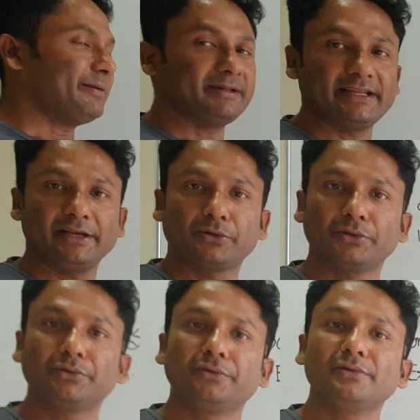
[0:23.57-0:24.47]
আমাদের
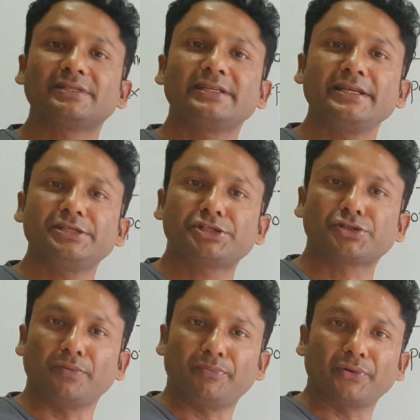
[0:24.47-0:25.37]
কতগুলো সিরিজ
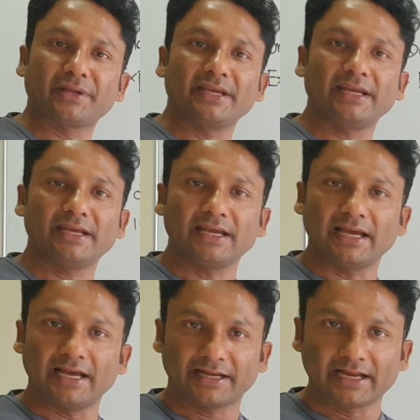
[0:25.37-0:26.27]
সম্পর্কে
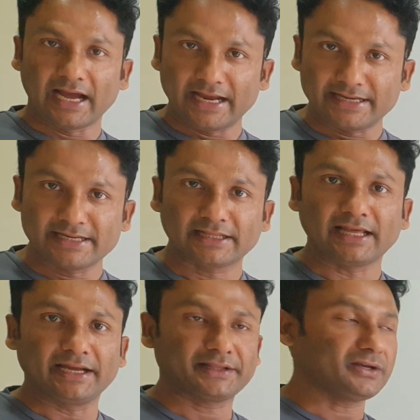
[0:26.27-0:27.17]
একটা আইডিয়া
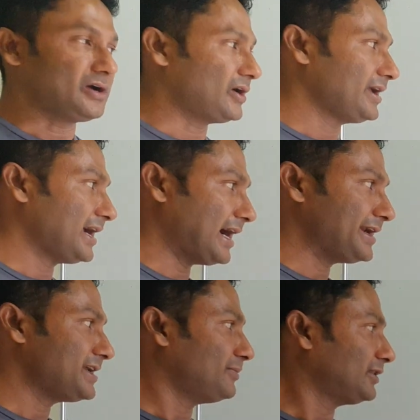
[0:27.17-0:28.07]
থাকতে হয়
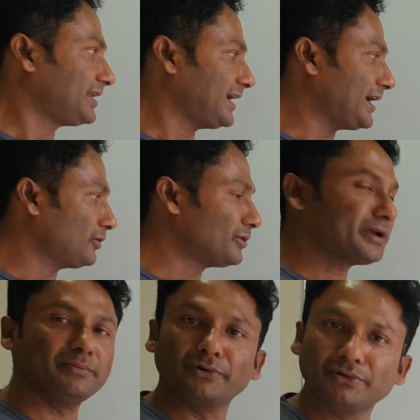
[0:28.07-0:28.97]
আইডিয়া বলতে
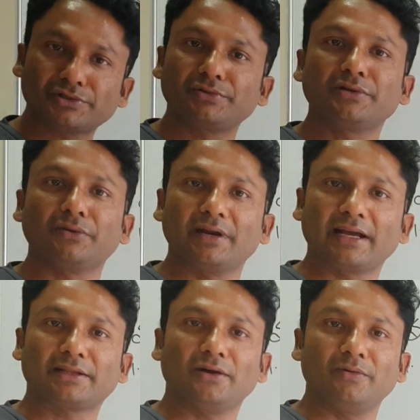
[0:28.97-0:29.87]
এগুলোকে মুখস্থই করে
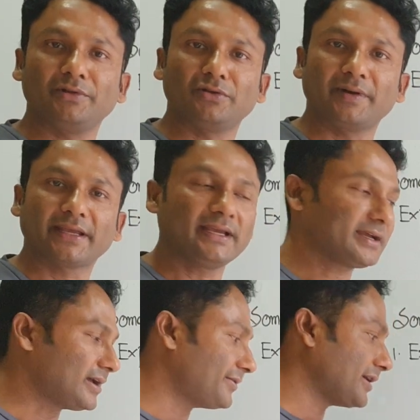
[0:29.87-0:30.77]
রাখতে হবে তোমাকে
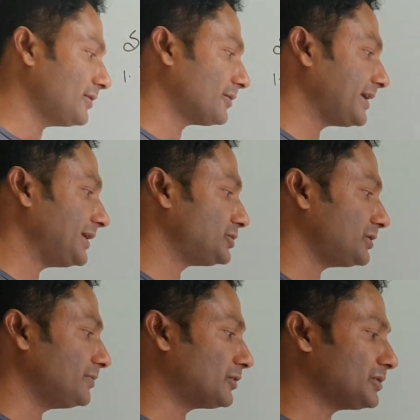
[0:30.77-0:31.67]
কারণ এগুলোকে
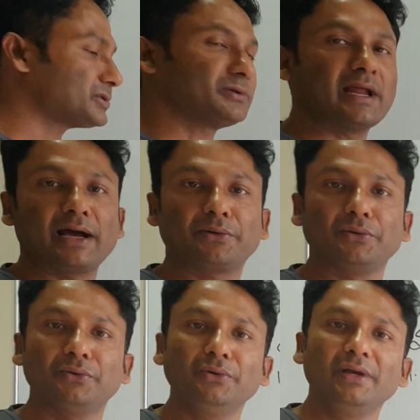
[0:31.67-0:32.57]
যদি মুখস্থ না
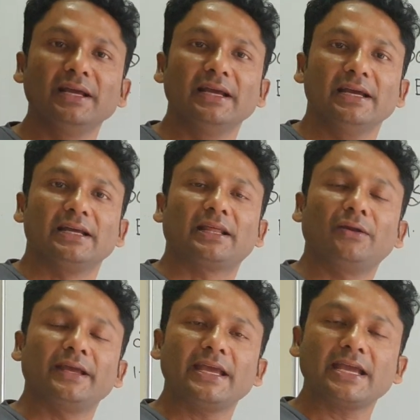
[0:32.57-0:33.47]
করো
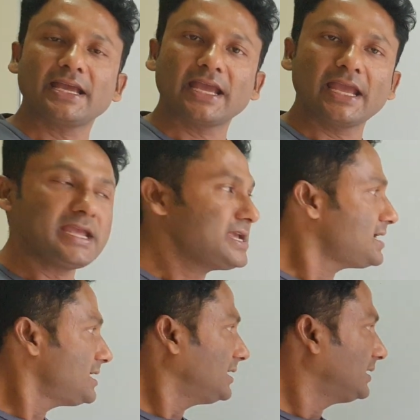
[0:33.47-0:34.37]
তাহলে এই
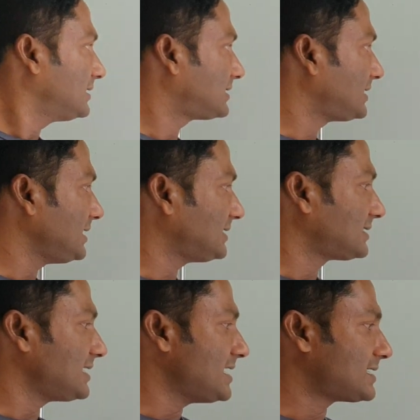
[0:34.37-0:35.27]
সিরিজ
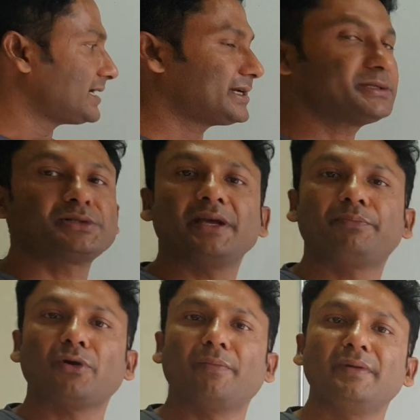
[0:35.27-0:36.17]
রিলেটেড যে
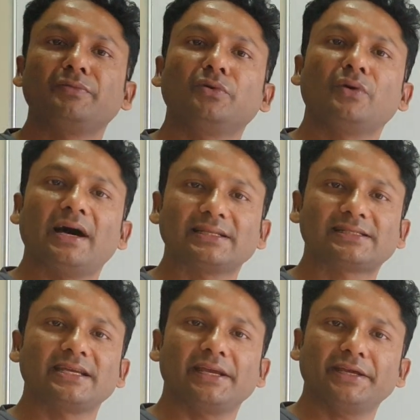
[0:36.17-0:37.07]
প্রবলেমগুলো
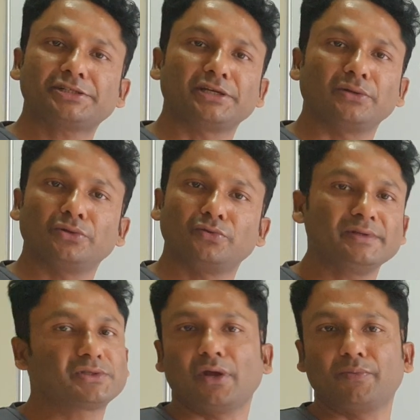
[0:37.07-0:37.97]
আছে সেগুলো
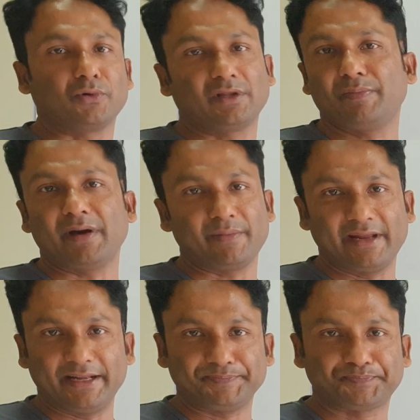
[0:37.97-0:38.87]
তুমি সলভ করতে
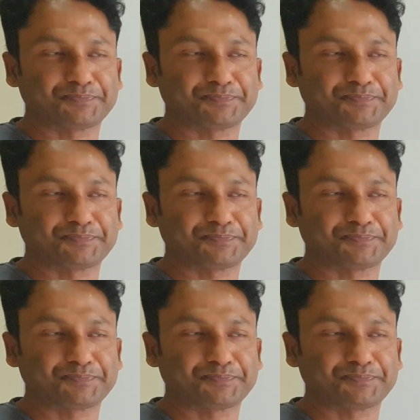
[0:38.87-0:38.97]
পারবে না